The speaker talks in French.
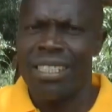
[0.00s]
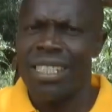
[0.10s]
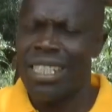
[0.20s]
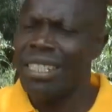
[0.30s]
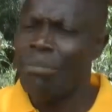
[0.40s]

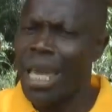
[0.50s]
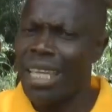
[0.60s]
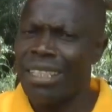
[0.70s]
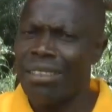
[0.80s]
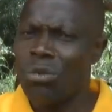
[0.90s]
J'ai dit,
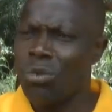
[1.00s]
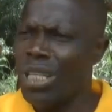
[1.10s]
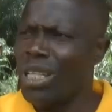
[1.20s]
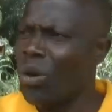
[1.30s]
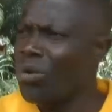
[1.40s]
mais
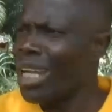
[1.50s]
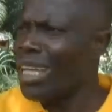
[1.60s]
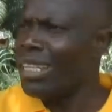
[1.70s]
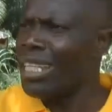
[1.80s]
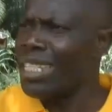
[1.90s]
oui, on
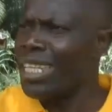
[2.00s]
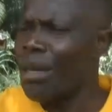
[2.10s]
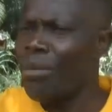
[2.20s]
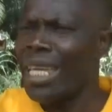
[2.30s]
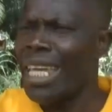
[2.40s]
a les sang
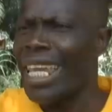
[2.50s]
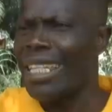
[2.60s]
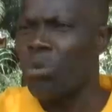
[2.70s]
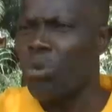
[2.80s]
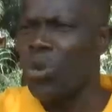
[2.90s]
d'abeilles est
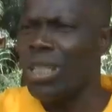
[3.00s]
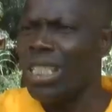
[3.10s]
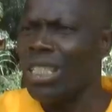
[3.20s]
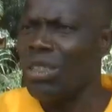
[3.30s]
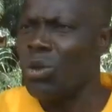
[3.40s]
là
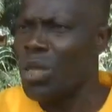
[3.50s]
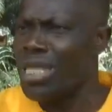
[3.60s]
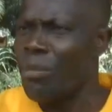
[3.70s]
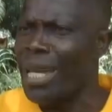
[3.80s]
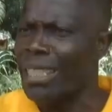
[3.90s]
depuis deux
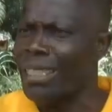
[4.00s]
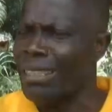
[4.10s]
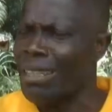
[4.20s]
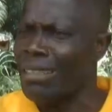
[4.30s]
semaines.